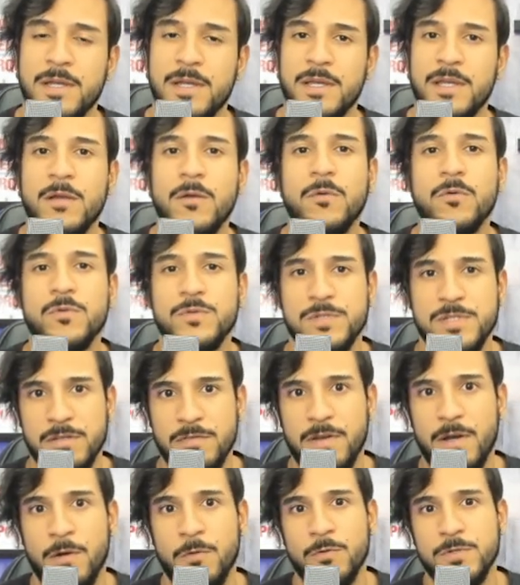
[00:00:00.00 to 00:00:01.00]

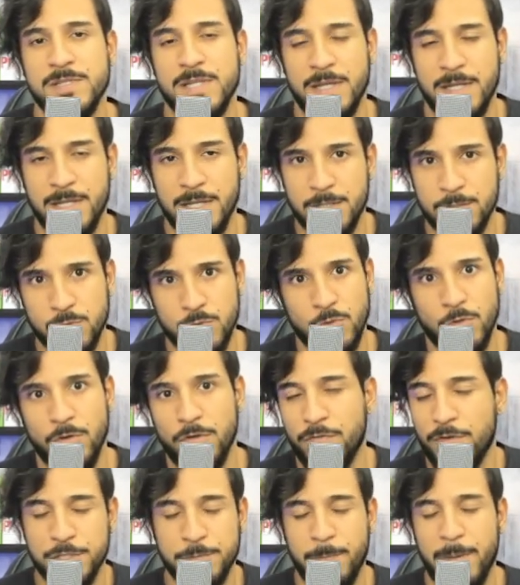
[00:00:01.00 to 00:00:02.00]
inclusive a Rússia anexou e
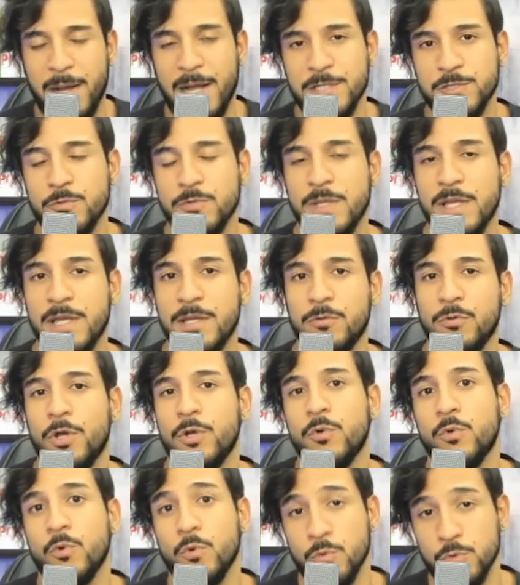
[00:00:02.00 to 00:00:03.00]
faz parte do
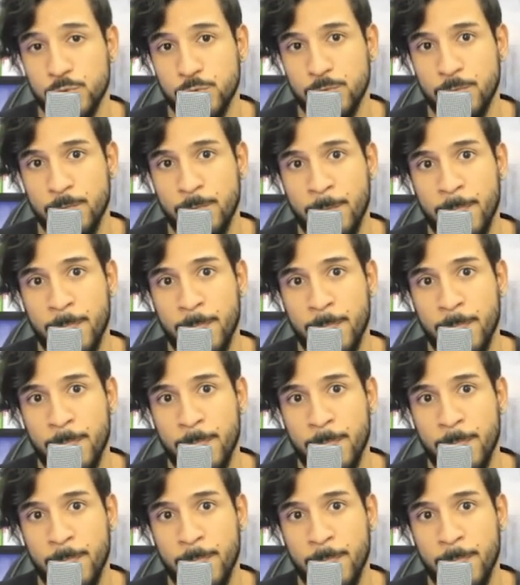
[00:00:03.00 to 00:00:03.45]
território russo.